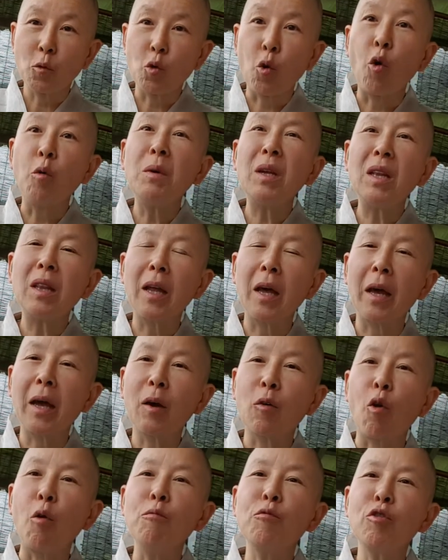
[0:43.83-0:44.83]

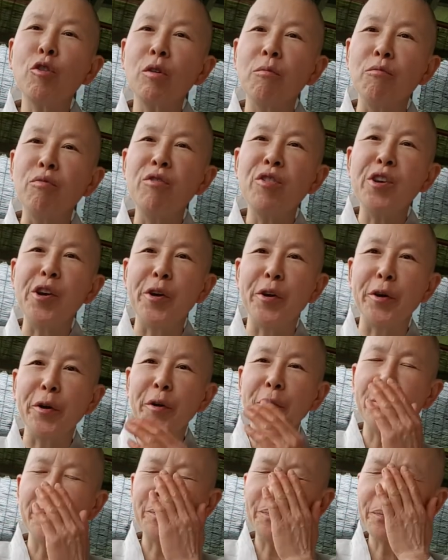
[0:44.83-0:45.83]
곰인데 곰처럼
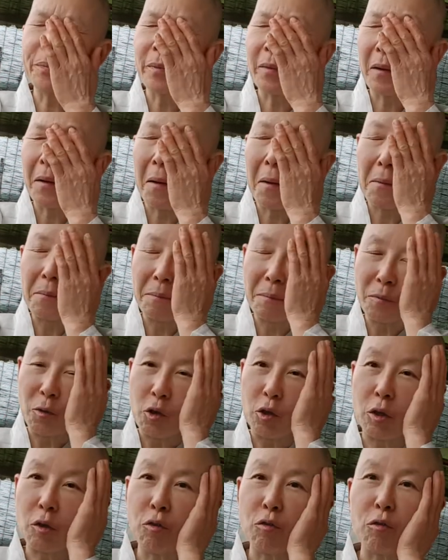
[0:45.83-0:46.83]
무뎌요.
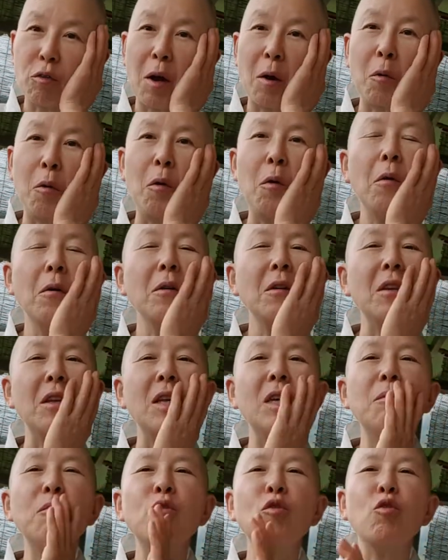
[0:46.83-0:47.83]
어리숙하고 근데
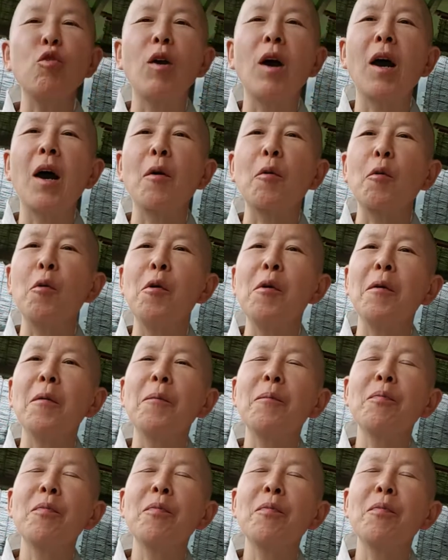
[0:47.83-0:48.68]
힘은 좋아하고